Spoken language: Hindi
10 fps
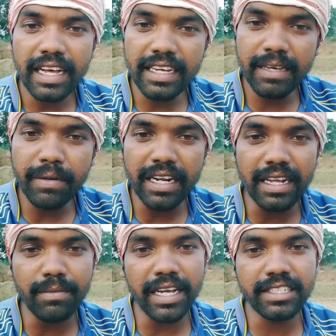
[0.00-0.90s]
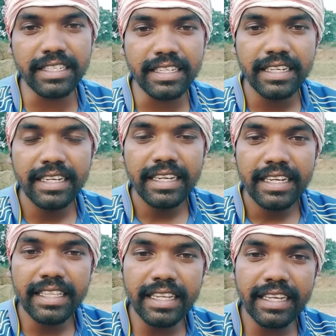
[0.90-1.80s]
आगे बढ़ रहा माची
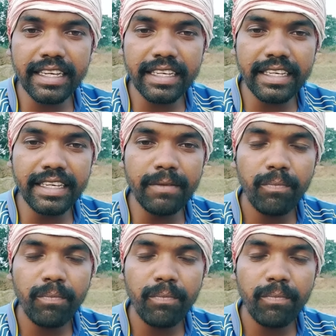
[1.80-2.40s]
इंदर गे की